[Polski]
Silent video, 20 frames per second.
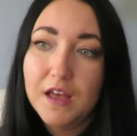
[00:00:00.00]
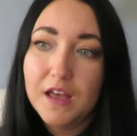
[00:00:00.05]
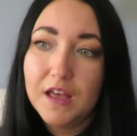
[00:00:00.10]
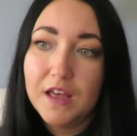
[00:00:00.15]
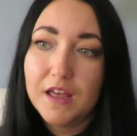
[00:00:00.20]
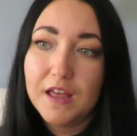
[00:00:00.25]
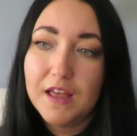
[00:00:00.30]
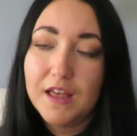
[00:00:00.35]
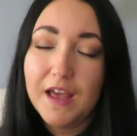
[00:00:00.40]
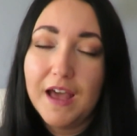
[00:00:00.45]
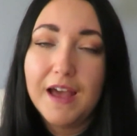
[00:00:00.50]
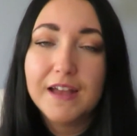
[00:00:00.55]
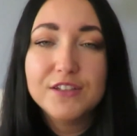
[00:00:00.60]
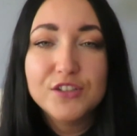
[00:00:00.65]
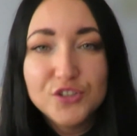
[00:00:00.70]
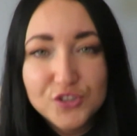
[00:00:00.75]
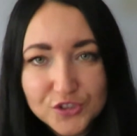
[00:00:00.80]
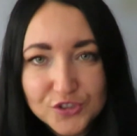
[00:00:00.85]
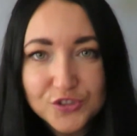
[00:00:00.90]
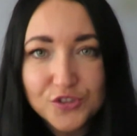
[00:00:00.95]
E,
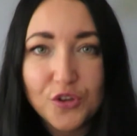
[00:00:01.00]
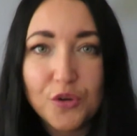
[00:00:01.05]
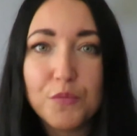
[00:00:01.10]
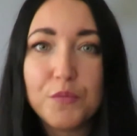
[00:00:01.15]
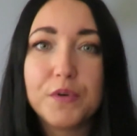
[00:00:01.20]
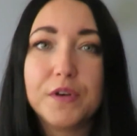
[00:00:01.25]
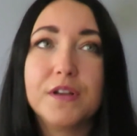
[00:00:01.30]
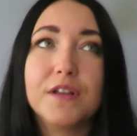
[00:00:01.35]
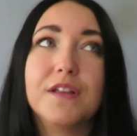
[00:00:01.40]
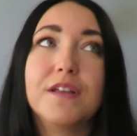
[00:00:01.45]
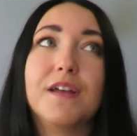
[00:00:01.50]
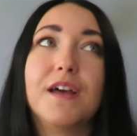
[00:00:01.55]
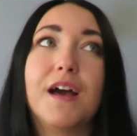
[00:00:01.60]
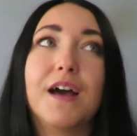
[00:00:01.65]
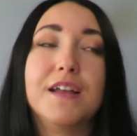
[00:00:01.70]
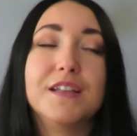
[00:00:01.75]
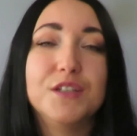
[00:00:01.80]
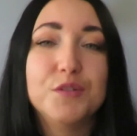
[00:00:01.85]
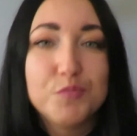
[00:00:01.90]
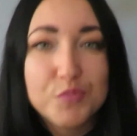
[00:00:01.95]
ani dzień dobry,
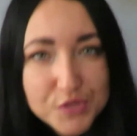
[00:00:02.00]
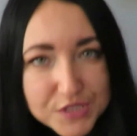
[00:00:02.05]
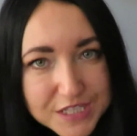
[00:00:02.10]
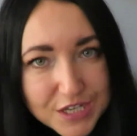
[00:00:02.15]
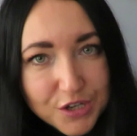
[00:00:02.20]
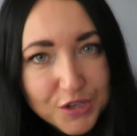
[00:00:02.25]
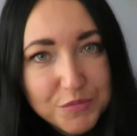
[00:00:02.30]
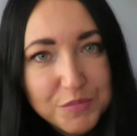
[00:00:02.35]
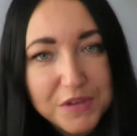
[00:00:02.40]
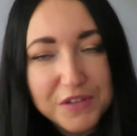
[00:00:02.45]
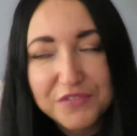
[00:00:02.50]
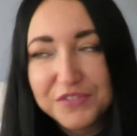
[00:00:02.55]
ani po całym mnie